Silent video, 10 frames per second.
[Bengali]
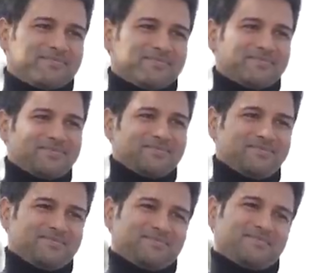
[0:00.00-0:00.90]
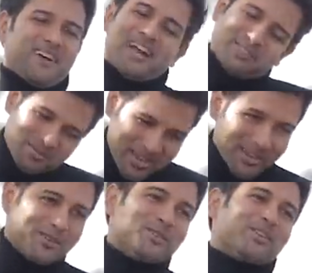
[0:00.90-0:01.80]
তুমি আগে ওঠো আরে তুমি
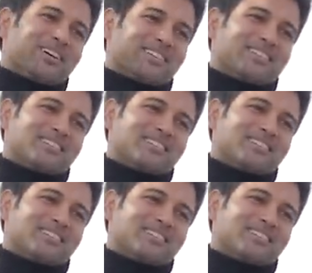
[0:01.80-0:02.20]
আগে ওঠো না